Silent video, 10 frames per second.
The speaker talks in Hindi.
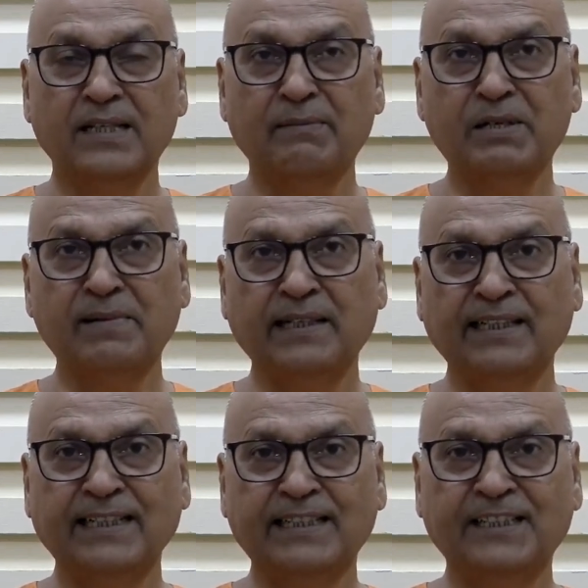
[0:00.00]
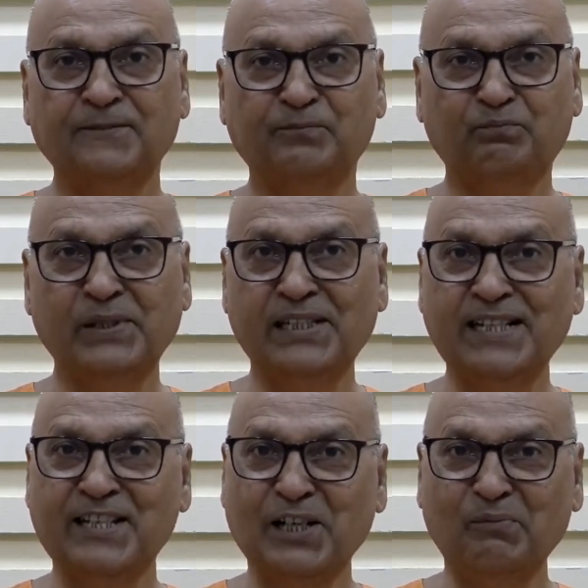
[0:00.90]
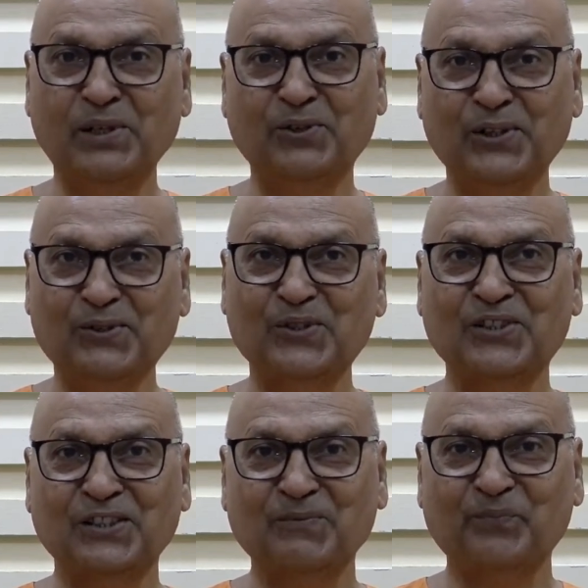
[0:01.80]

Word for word: समझ में आता है कि पिछले जन्म इन्होंने कुछ